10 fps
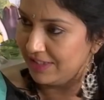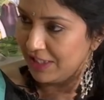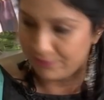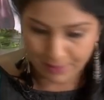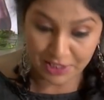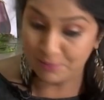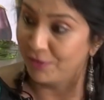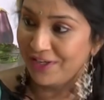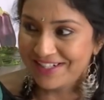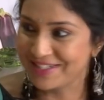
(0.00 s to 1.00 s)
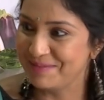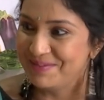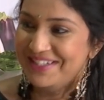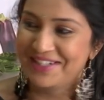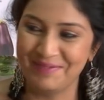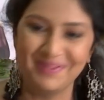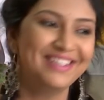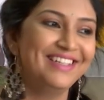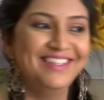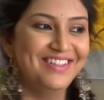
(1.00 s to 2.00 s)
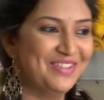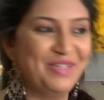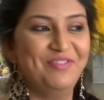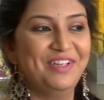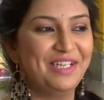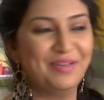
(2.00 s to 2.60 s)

ఇవి మాకు ఇంపార్టెంట్ సబ్జెక్ట్ కాబట్టి డెఫినెట్గా